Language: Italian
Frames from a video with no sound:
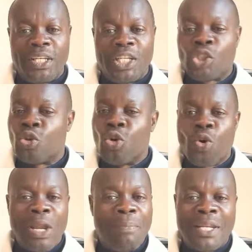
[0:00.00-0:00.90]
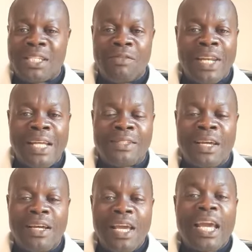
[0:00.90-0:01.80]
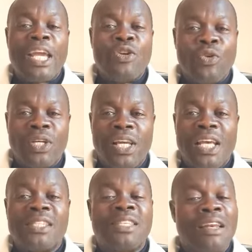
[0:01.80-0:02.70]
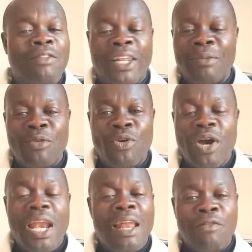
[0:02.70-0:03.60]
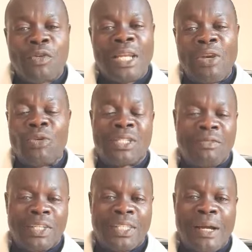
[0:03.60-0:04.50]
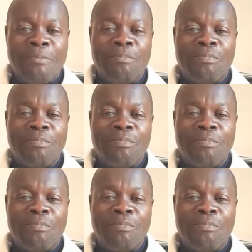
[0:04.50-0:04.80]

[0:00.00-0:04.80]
solo con la perseveranza che noi salveremo la, la nostra vita